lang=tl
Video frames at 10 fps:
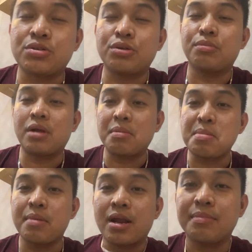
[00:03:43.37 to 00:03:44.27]
So, maraming
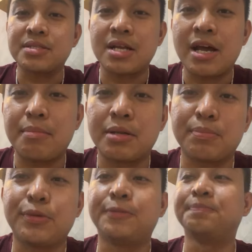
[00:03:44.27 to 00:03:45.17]
maraming salamat po.